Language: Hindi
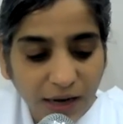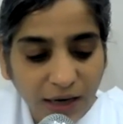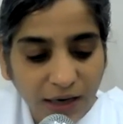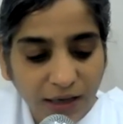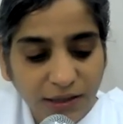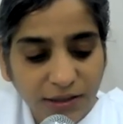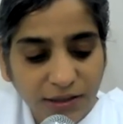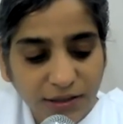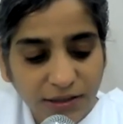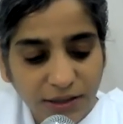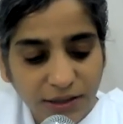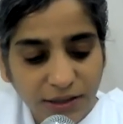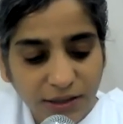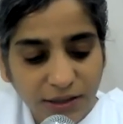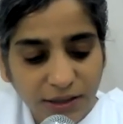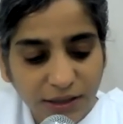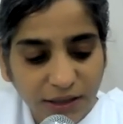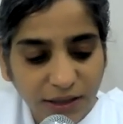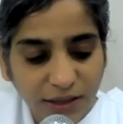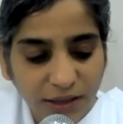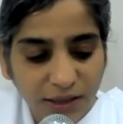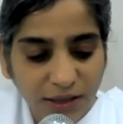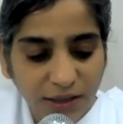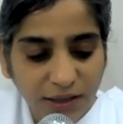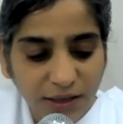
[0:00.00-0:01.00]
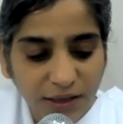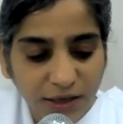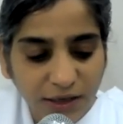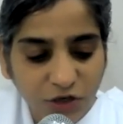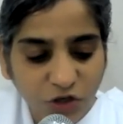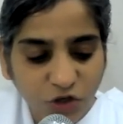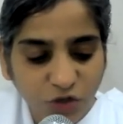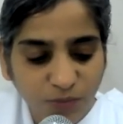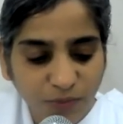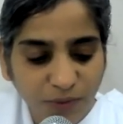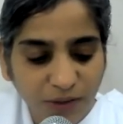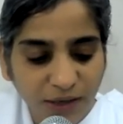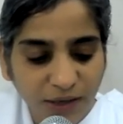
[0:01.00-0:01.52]
अक्सर करके
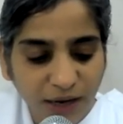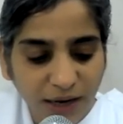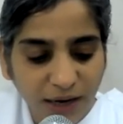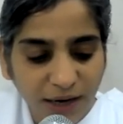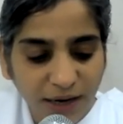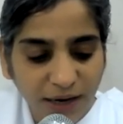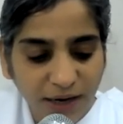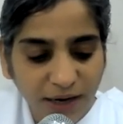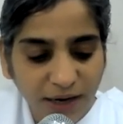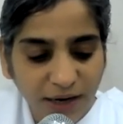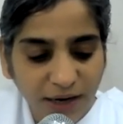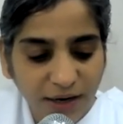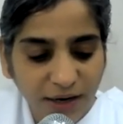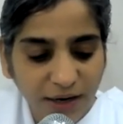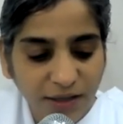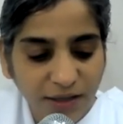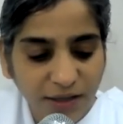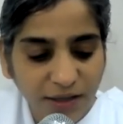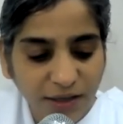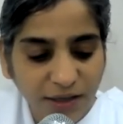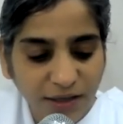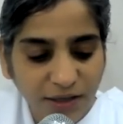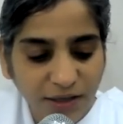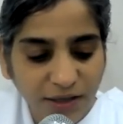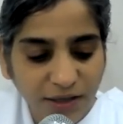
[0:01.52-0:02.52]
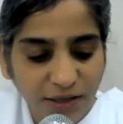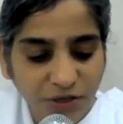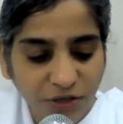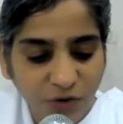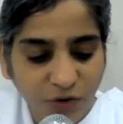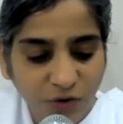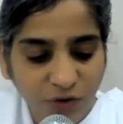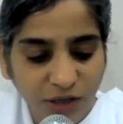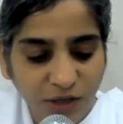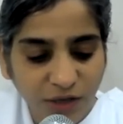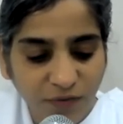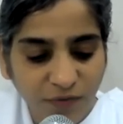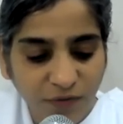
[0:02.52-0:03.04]
लक्ष्मी नारायण राधे कृष्ण
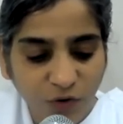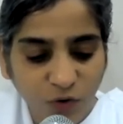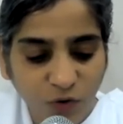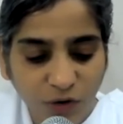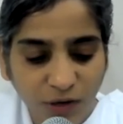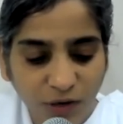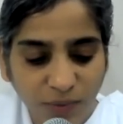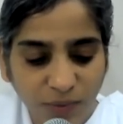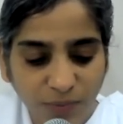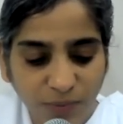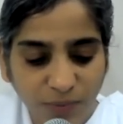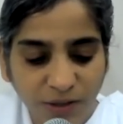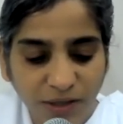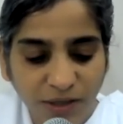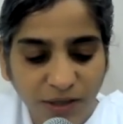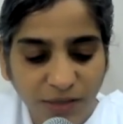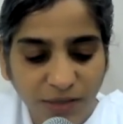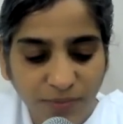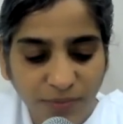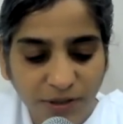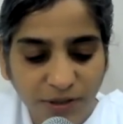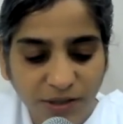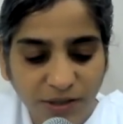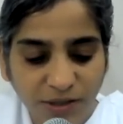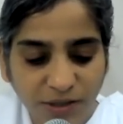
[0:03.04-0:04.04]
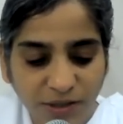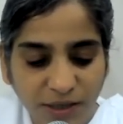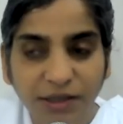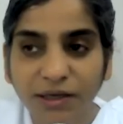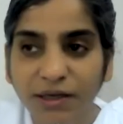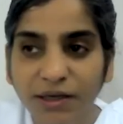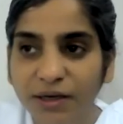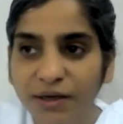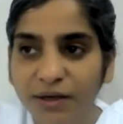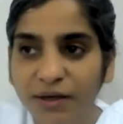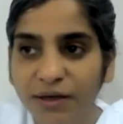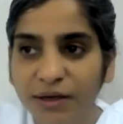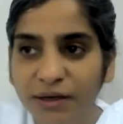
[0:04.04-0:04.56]
और देवियों के मंदिर में
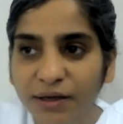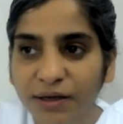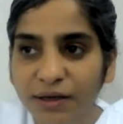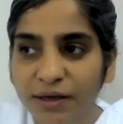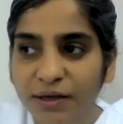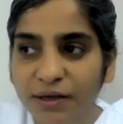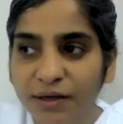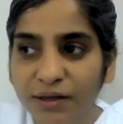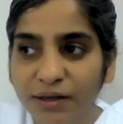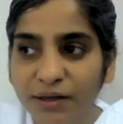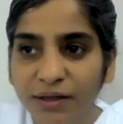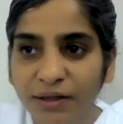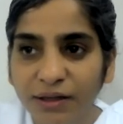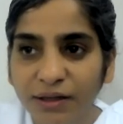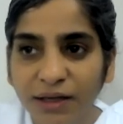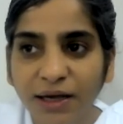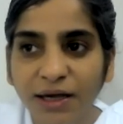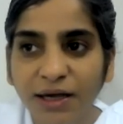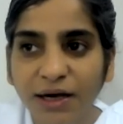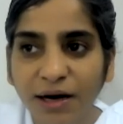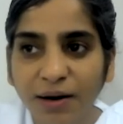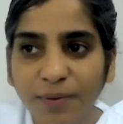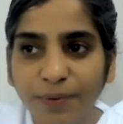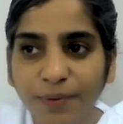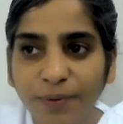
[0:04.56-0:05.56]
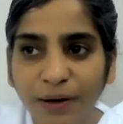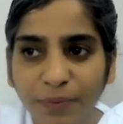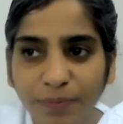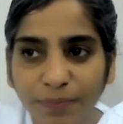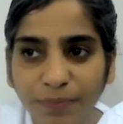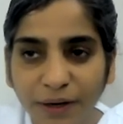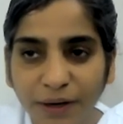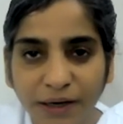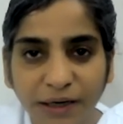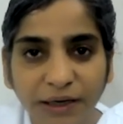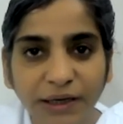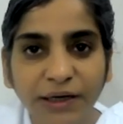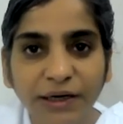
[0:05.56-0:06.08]
जाते नए कपड़े
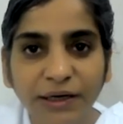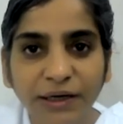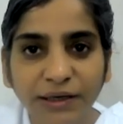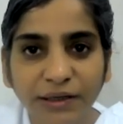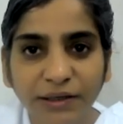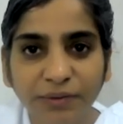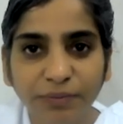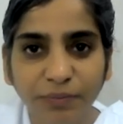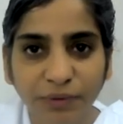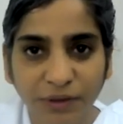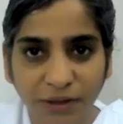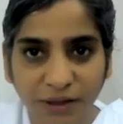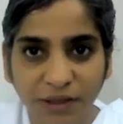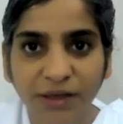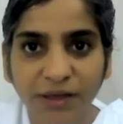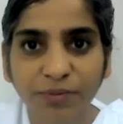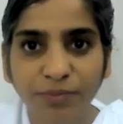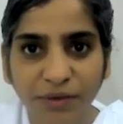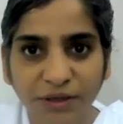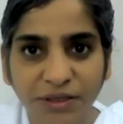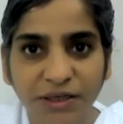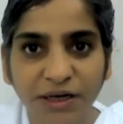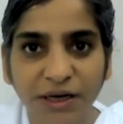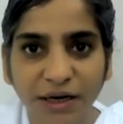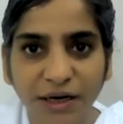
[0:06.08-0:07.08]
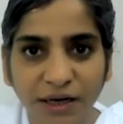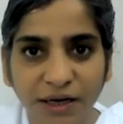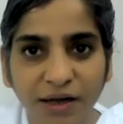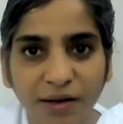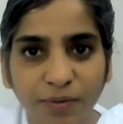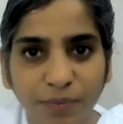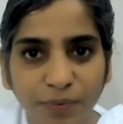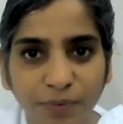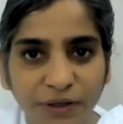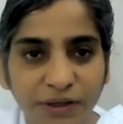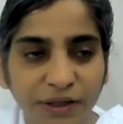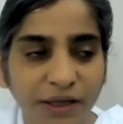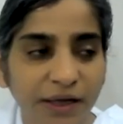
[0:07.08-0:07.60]
पहनकर मंदिर में जाने की
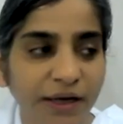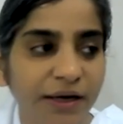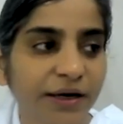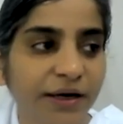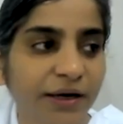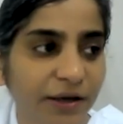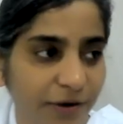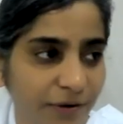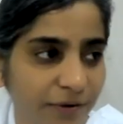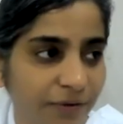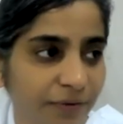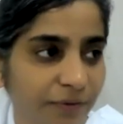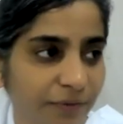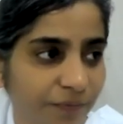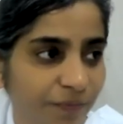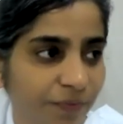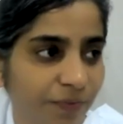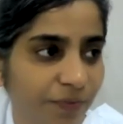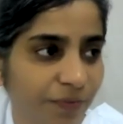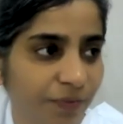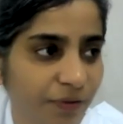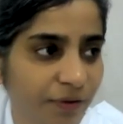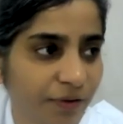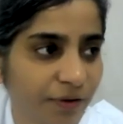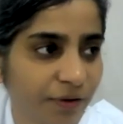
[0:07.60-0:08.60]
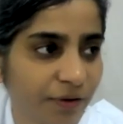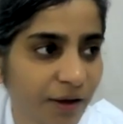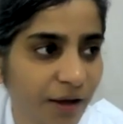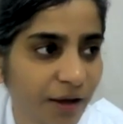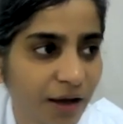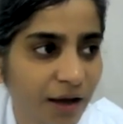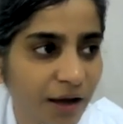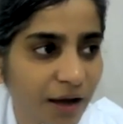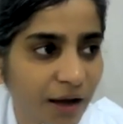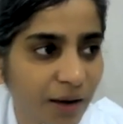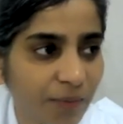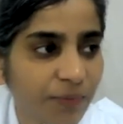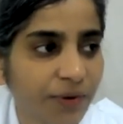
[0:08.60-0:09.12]
प्रथा है ना
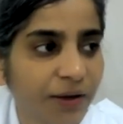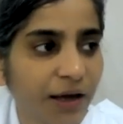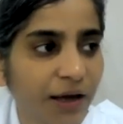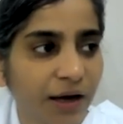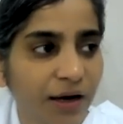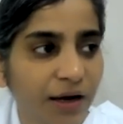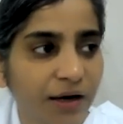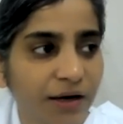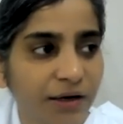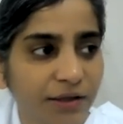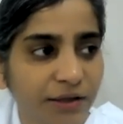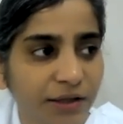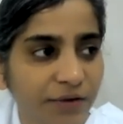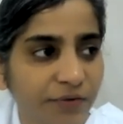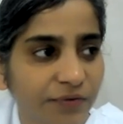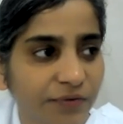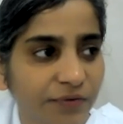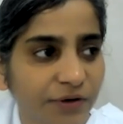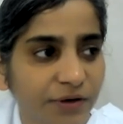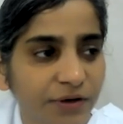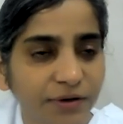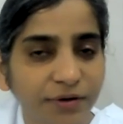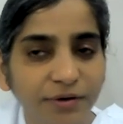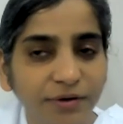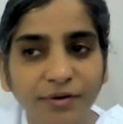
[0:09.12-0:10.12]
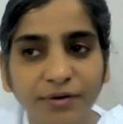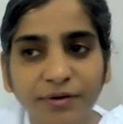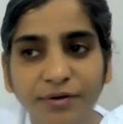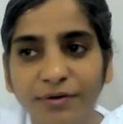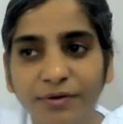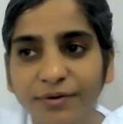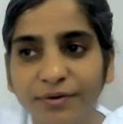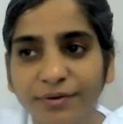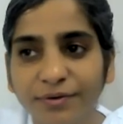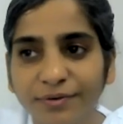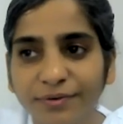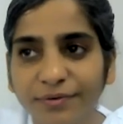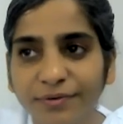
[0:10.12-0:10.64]
हम क्या करते फिर
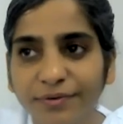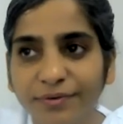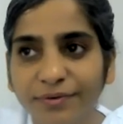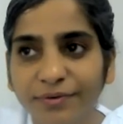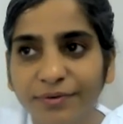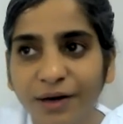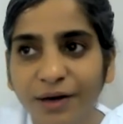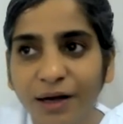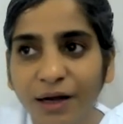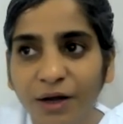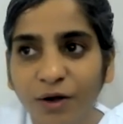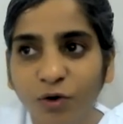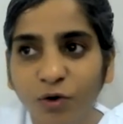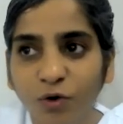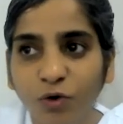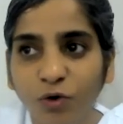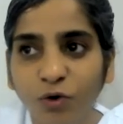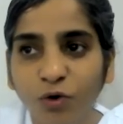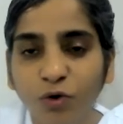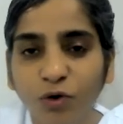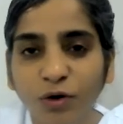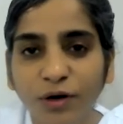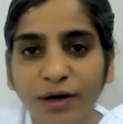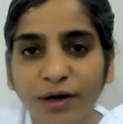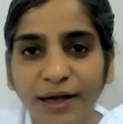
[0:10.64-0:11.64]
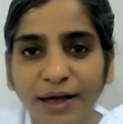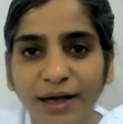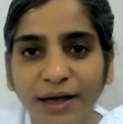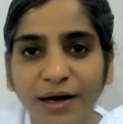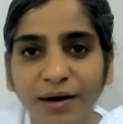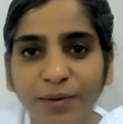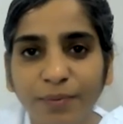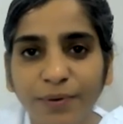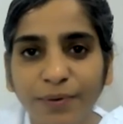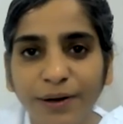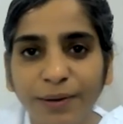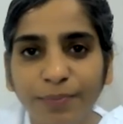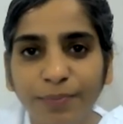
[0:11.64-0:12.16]
उन लोग नए
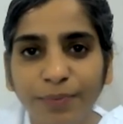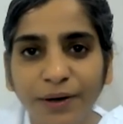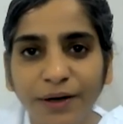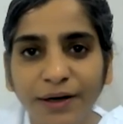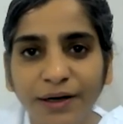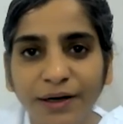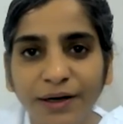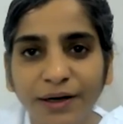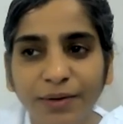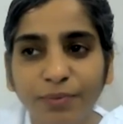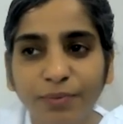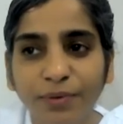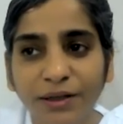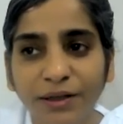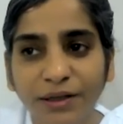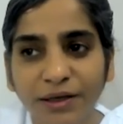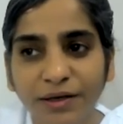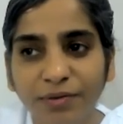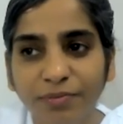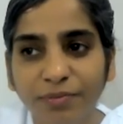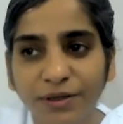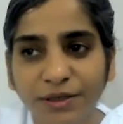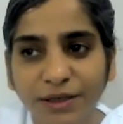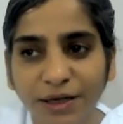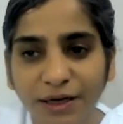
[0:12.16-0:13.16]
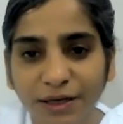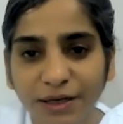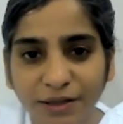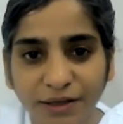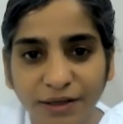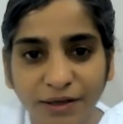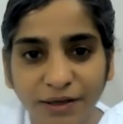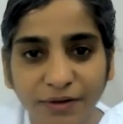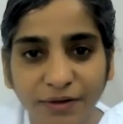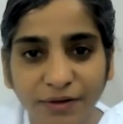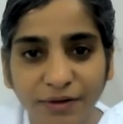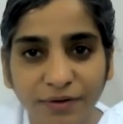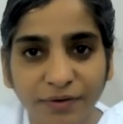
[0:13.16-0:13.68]
कपड़े पहनकर मंदिर में
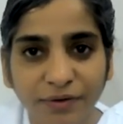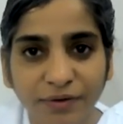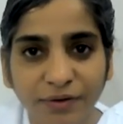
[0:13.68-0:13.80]
जाते